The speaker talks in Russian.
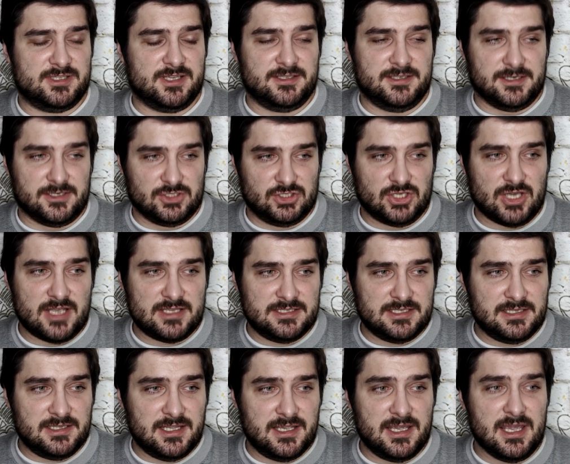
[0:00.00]

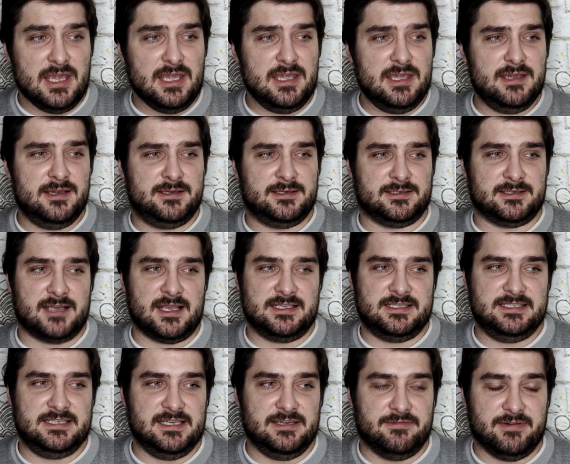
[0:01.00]
содержательной и
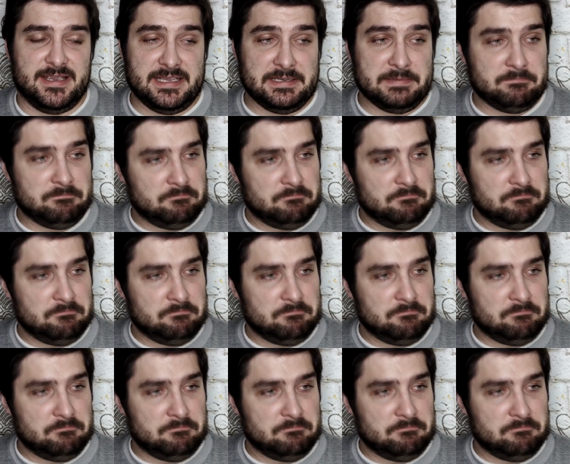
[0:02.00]
красивой.